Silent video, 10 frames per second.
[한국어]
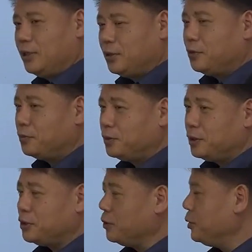
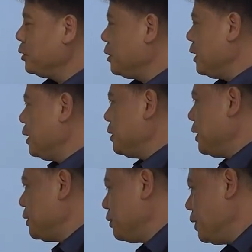여러분들이 전철이나
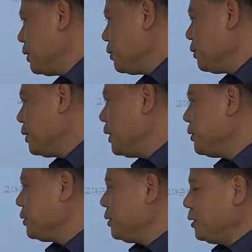지하철 같은 거
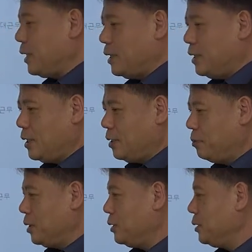타셨을 때
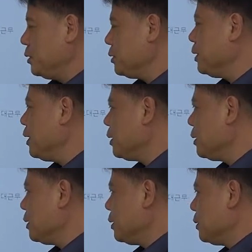앞에 그
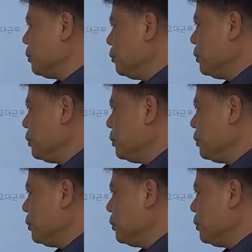승강장